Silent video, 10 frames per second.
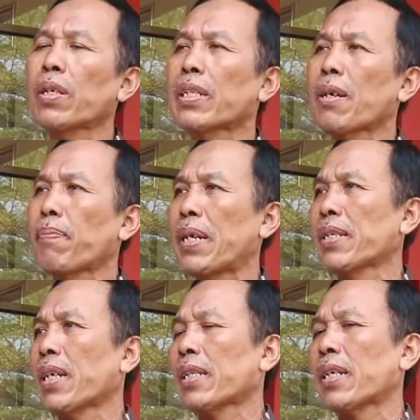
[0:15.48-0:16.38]
kita
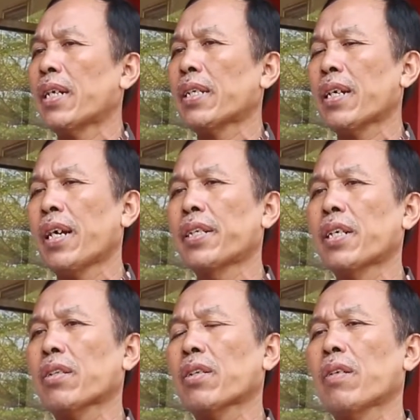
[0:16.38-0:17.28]
panjatkan
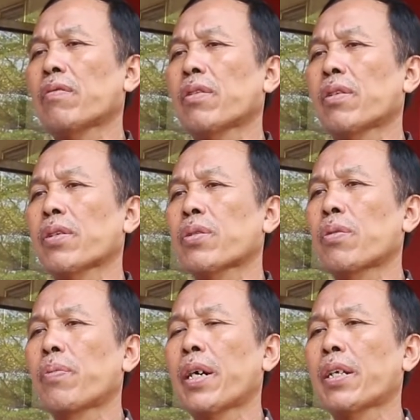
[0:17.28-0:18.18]
kehadirat Allah
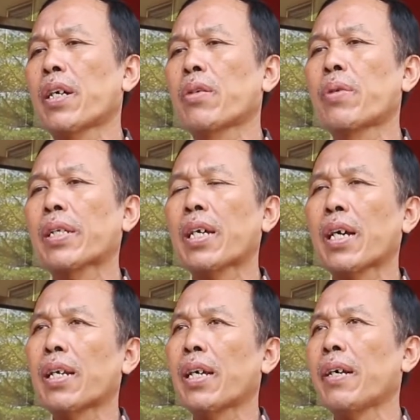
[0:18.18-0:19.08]
Subhanahu wa
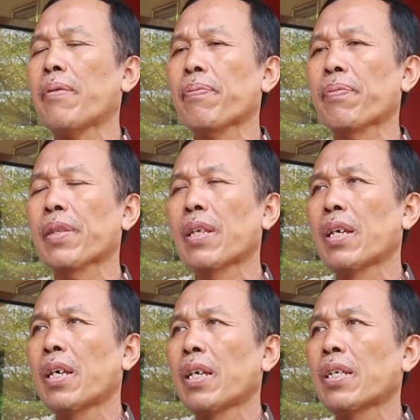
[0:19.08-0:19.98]
taala
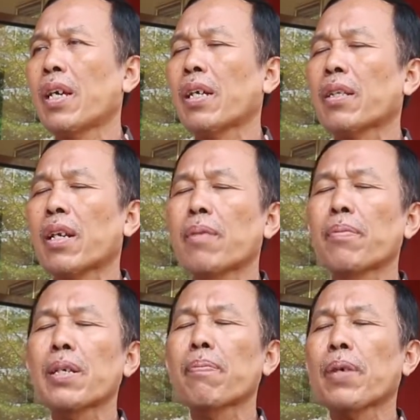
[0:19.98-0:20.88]
yang telah
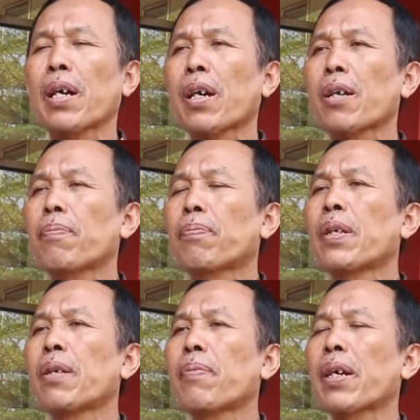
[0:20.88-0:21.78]
melimpahkan
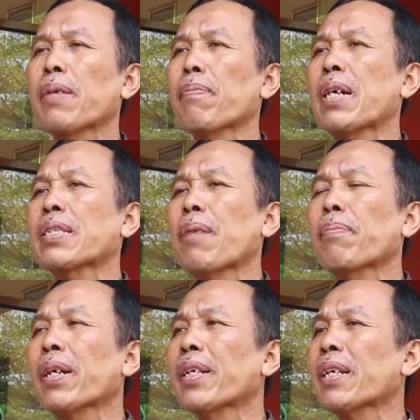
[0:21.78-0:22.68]
berbagai macam
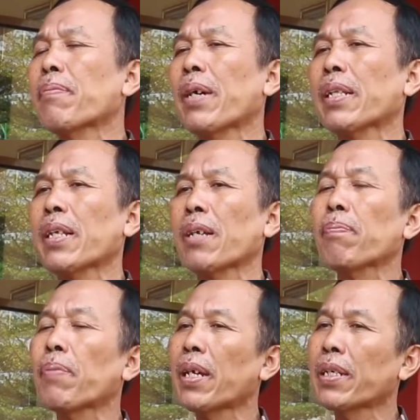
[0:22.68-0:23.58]
kenikmatan
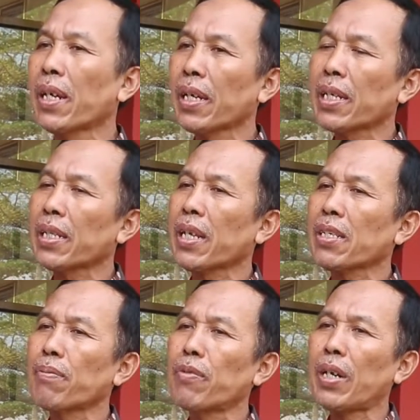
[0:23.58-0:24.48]
pada kita
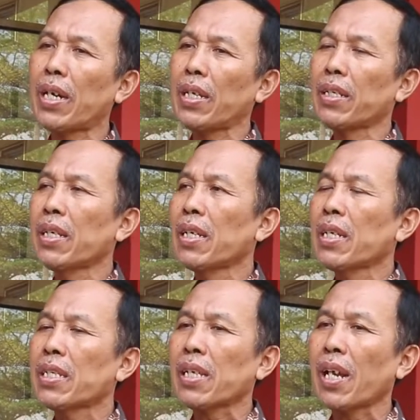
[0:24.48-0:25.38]
semua.
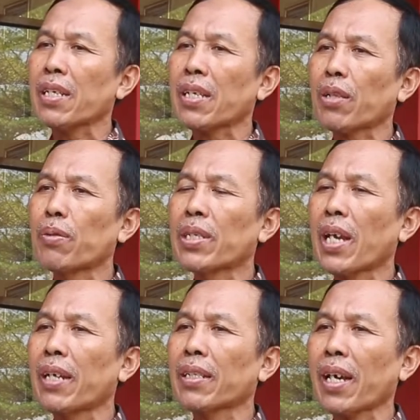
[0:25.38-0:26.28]
Salah satu
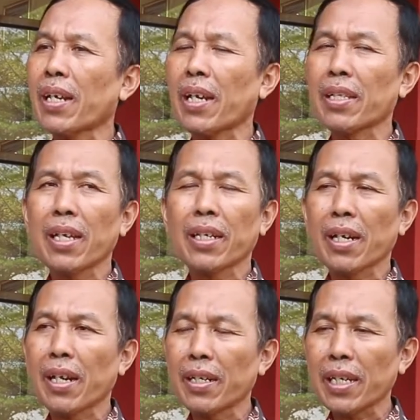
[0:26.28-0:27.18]
diantaranya
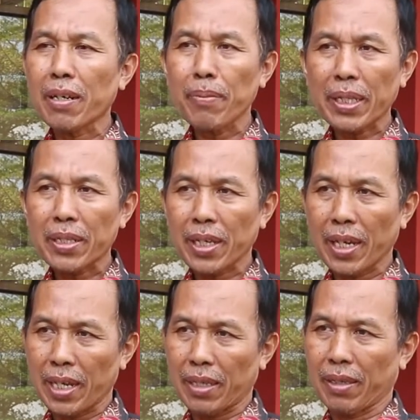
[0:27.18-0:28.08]
adalah nikmat sehat.